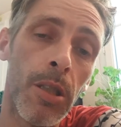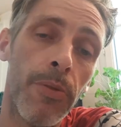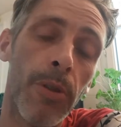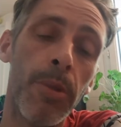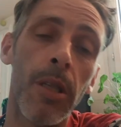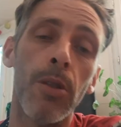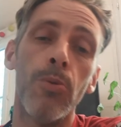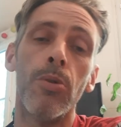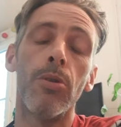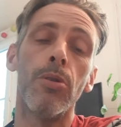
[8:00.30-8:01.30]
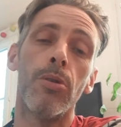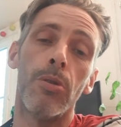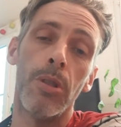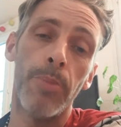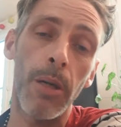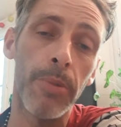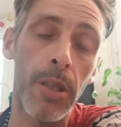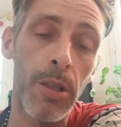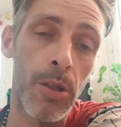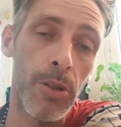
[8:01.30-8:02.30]
il, fait bien, il parle
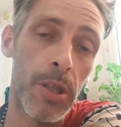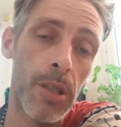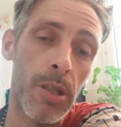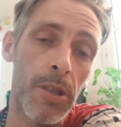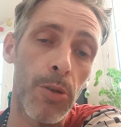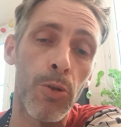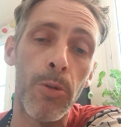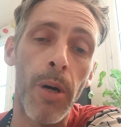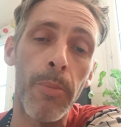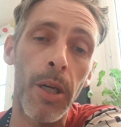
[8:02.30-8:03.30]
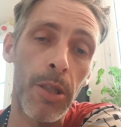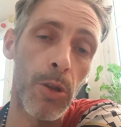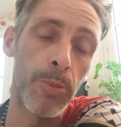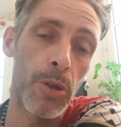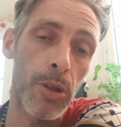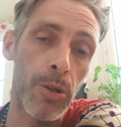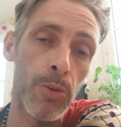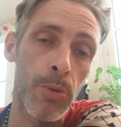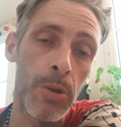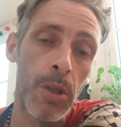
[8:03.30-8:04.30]
bien des actes de barbarie commis en
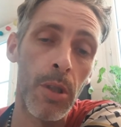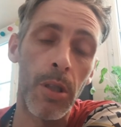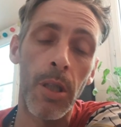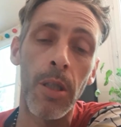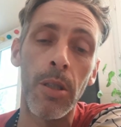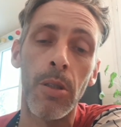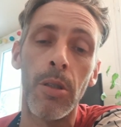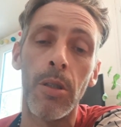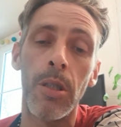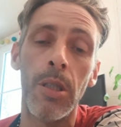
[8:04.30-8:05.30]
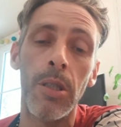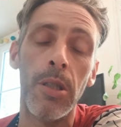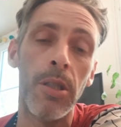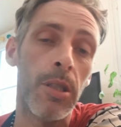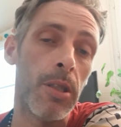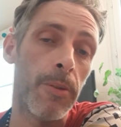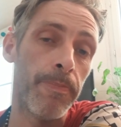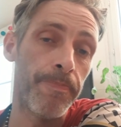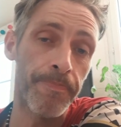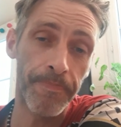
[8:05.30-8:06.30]
Réunion hein, et des
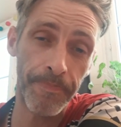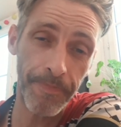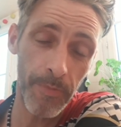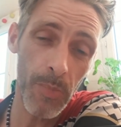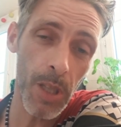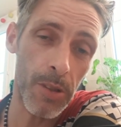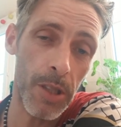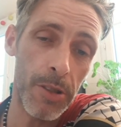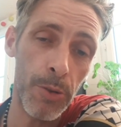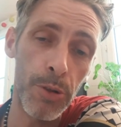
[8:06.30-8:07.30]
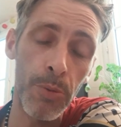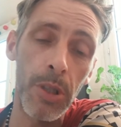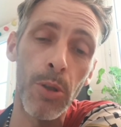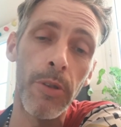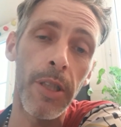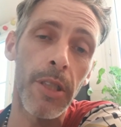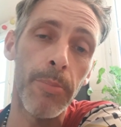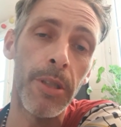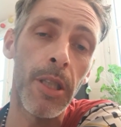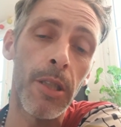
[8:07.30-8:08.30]
mm, des sanctions qui devraient être
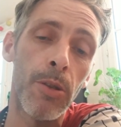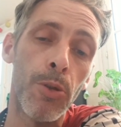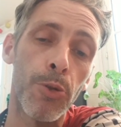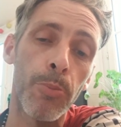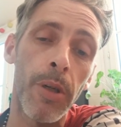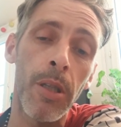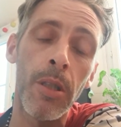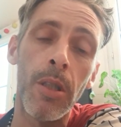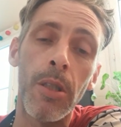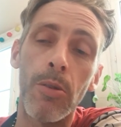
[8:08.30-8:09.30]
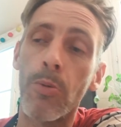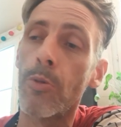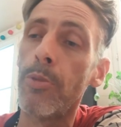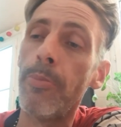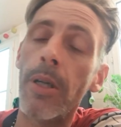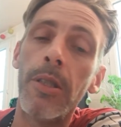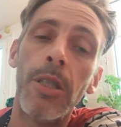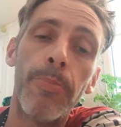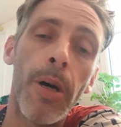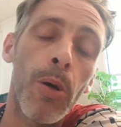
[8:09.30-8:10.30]
appliquées qui ne le sont pas. Donc on peut parler
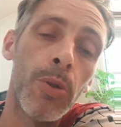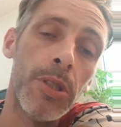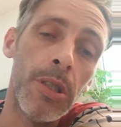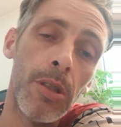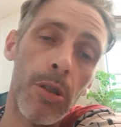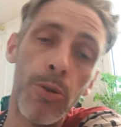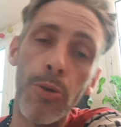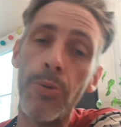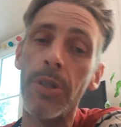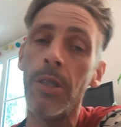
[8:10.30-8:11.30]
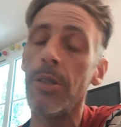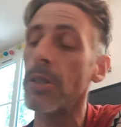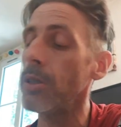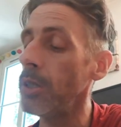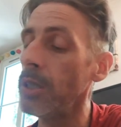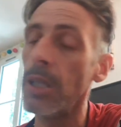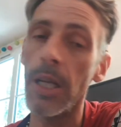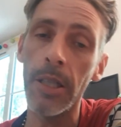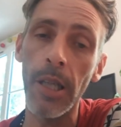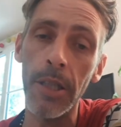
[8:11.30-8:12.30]
des parodies de justice et de
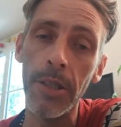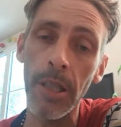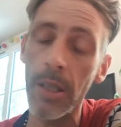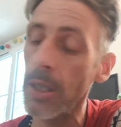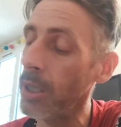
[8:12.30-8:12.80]
la légalité